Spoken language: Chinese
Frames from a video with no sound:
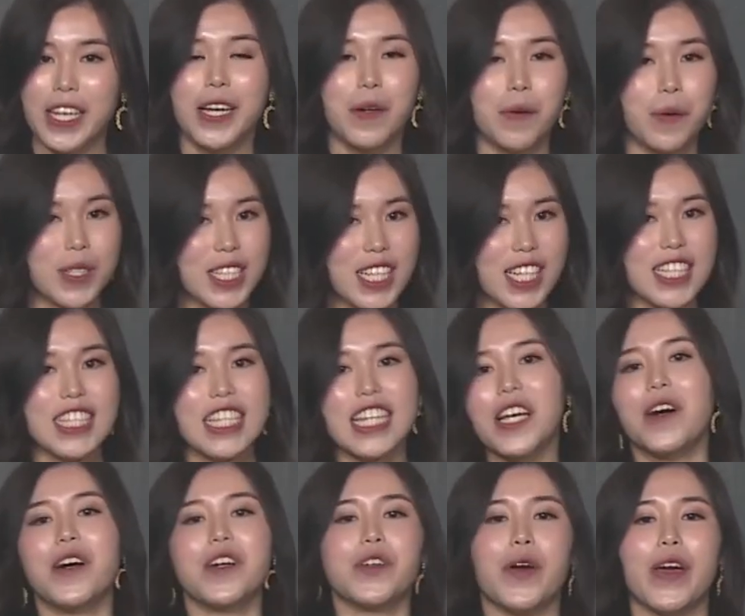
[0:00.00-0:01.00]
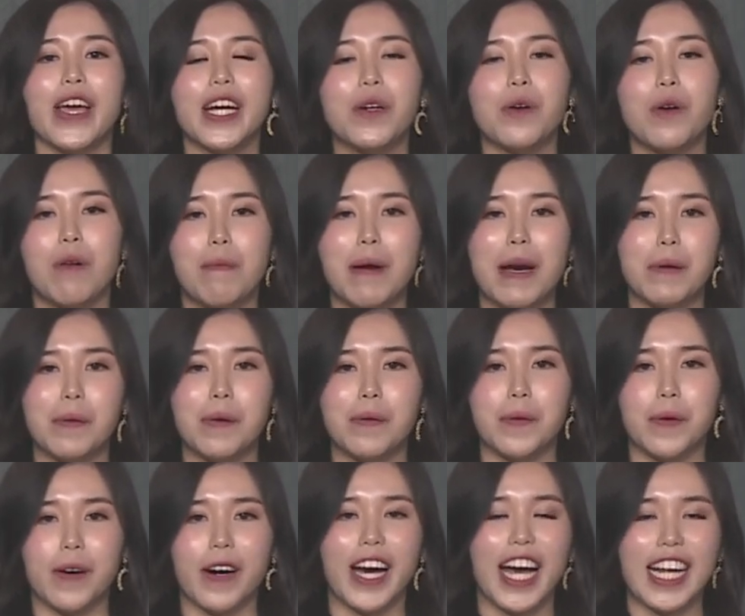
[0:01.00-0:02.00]
我曾经哦有一个伙伴问
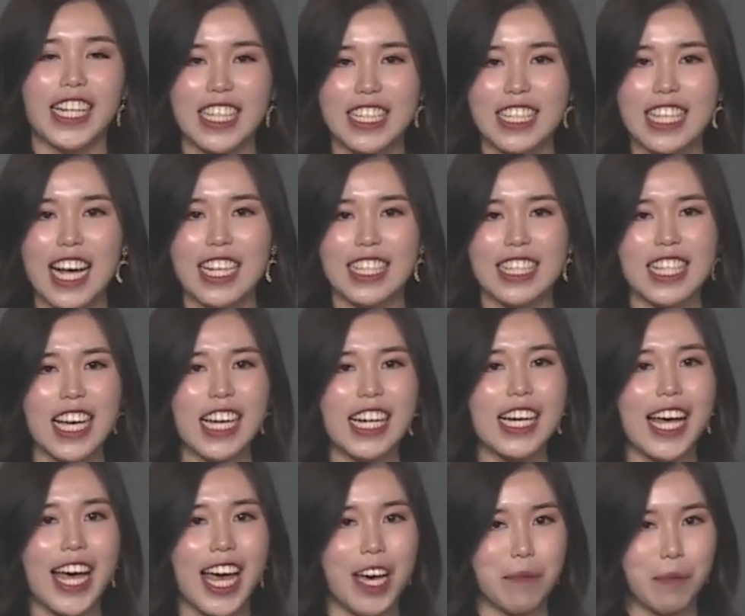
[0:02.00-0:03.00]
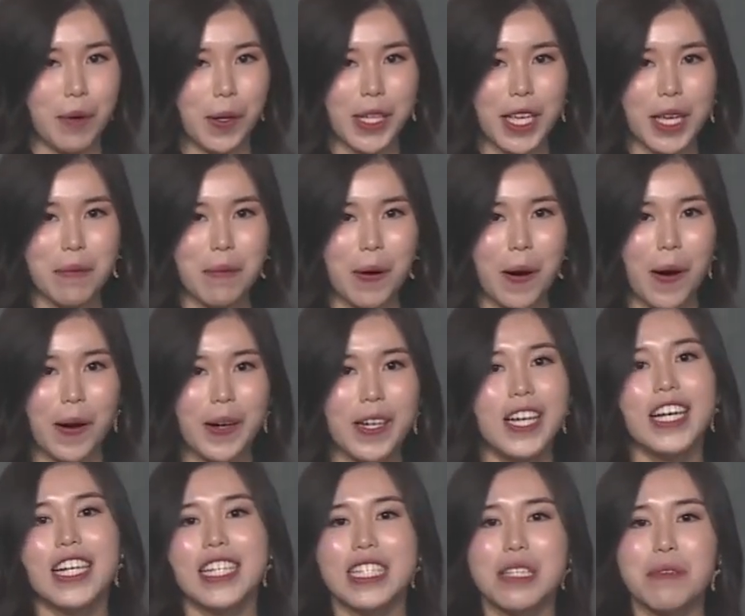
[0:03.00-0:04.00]
我安妮莎，这个 h a m e or Him 哦
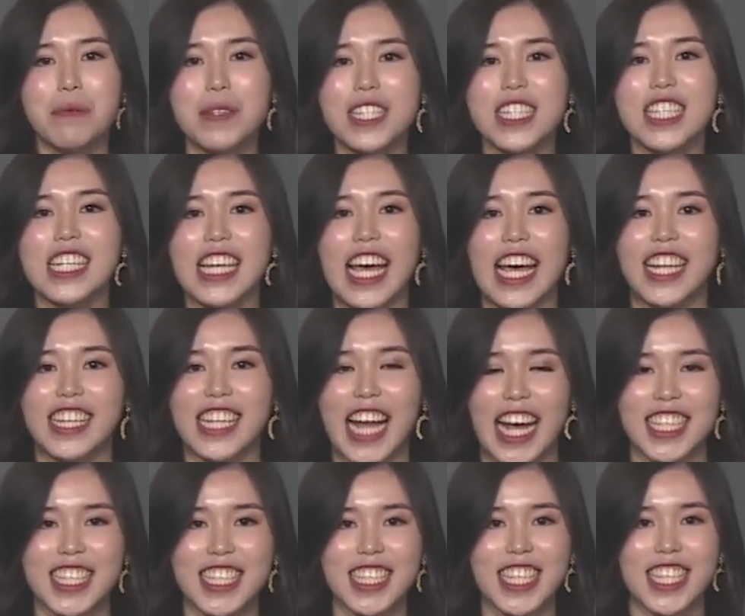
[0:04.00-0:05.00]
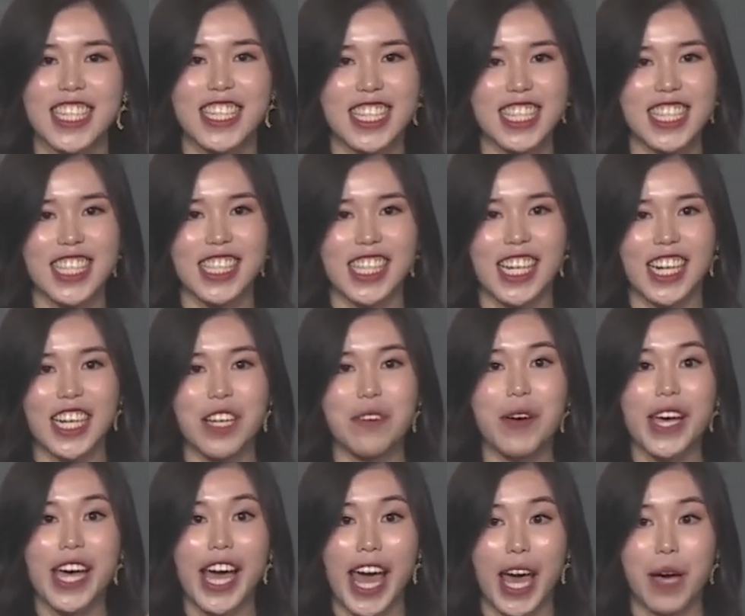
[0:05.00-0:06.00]
是不是给男生吃的？因为
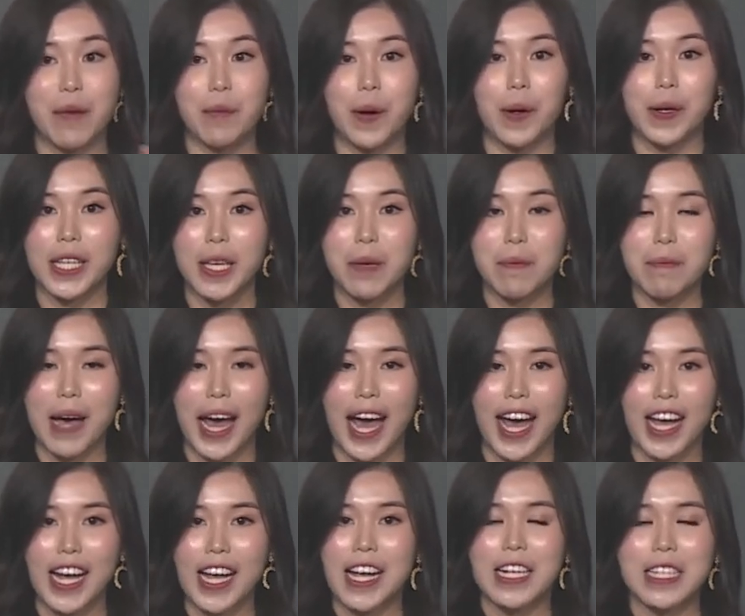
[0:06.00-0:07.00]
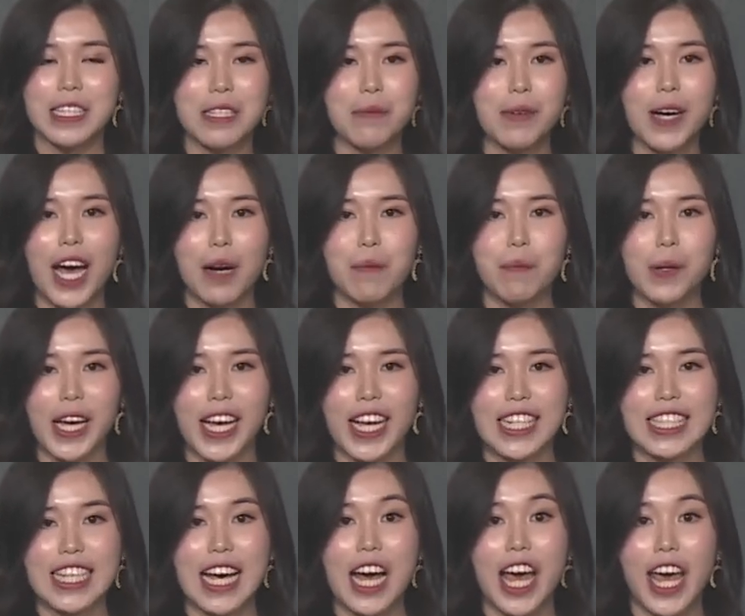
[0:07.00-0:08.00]
h a m e or Him 啊，怎么还不可以
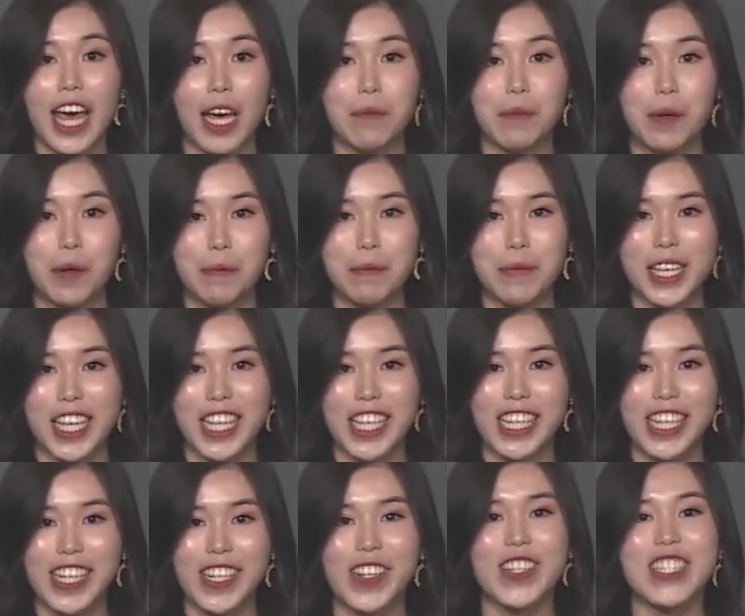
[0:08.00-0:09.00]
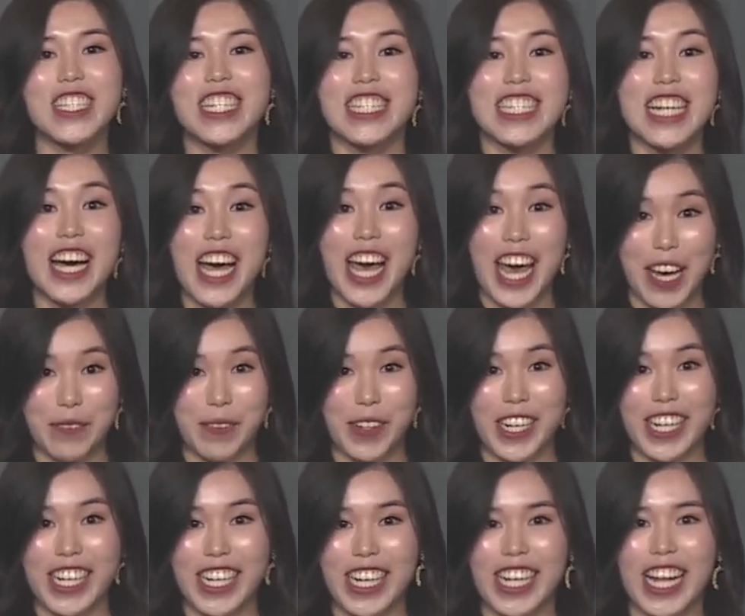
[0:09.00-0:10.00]
叫 h a m e or Me 或者叫 Have or
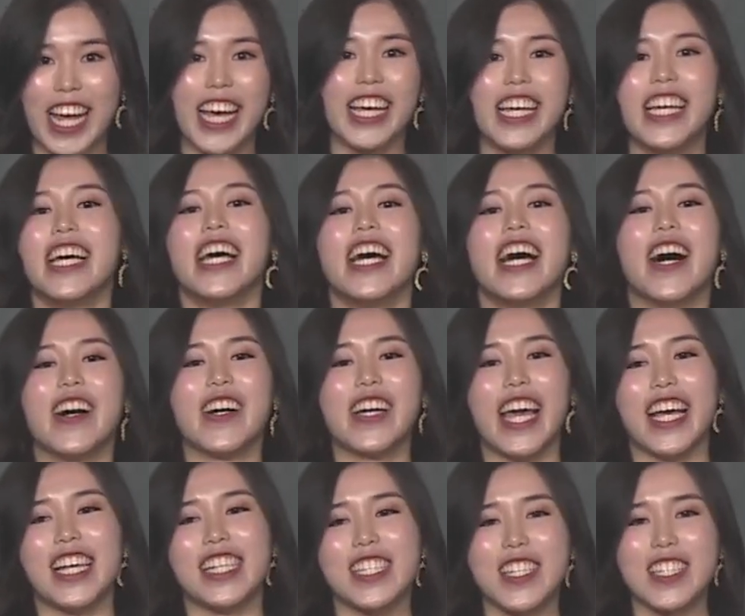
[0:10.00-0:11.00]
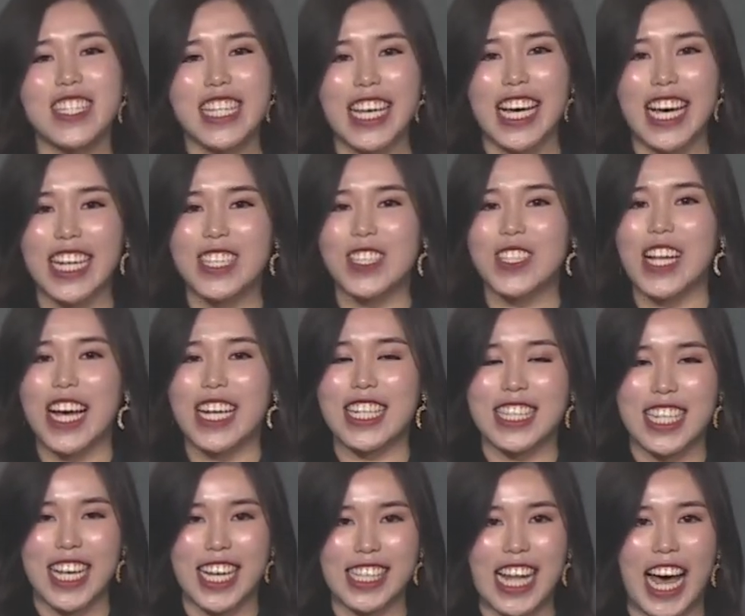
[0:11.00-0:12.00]
Her 呢？OK，所以今天就来
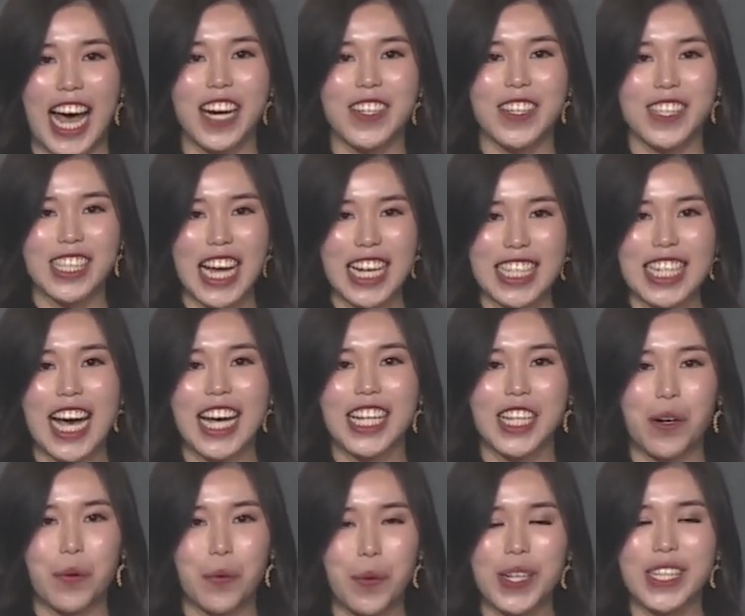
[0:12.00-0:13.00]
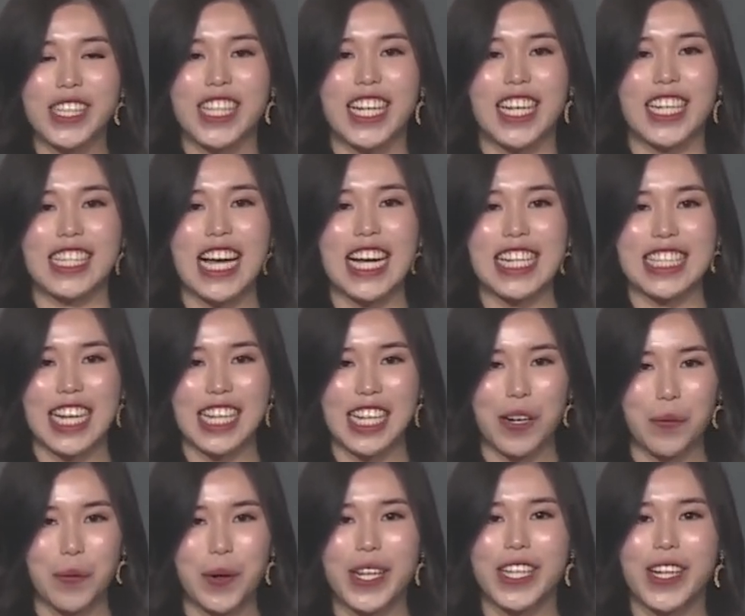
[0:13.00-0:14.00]
解答大家的问题，大家的
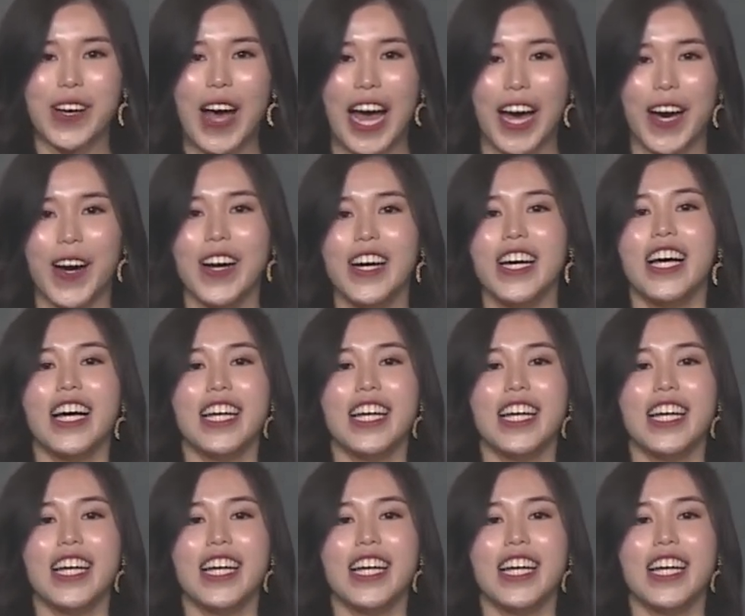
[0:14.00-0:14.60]
问号。